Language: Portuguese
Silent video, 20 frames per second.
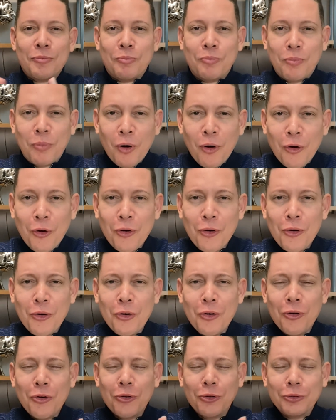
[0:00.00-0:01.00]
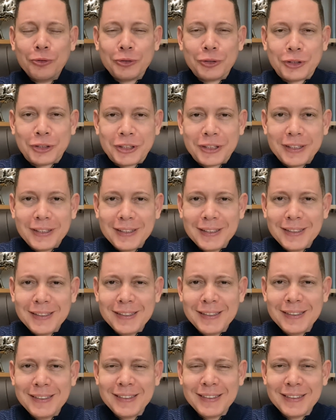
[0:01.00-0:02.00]
Bom
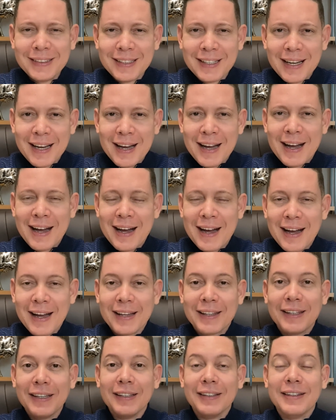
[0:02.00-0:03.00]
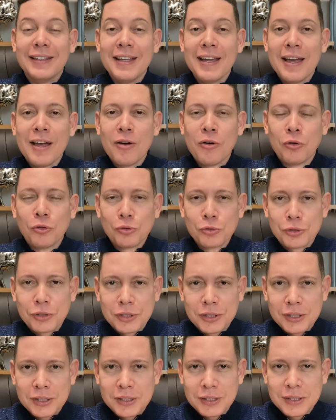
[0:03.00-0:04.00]
dia! Que
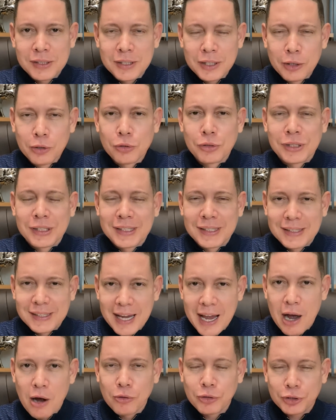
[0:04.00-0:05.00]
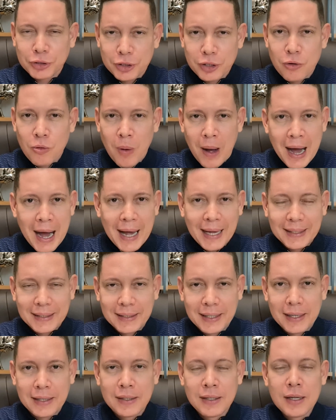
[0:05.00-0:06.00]
Deus e os céus te
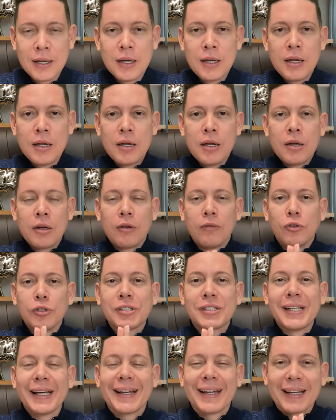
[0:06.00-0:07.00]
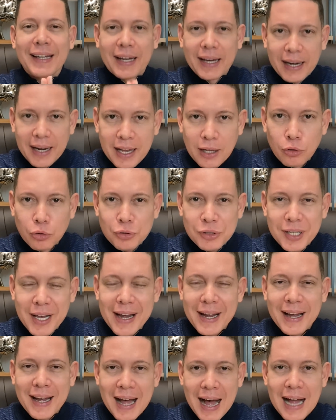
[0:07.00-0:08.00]
guardem. Você crê nos
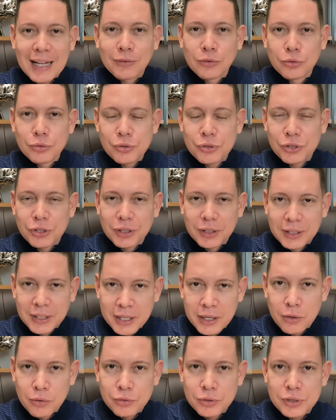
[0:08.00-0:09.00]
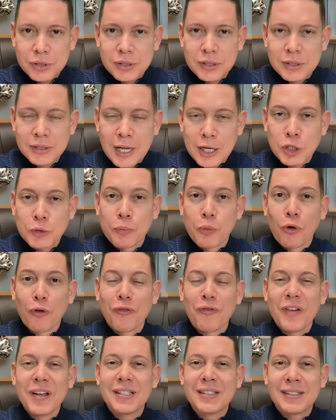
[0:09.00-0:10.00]
recados de Deus, nas
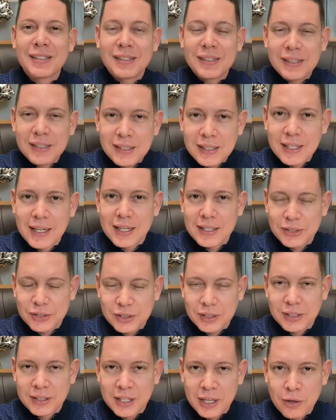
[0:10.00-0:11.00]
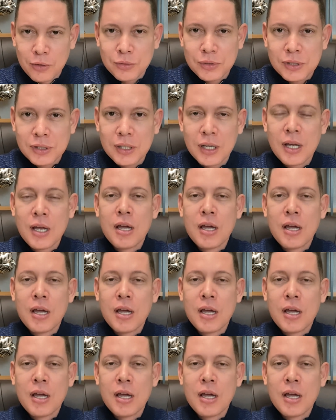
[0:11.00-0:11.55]
profecias de Deus,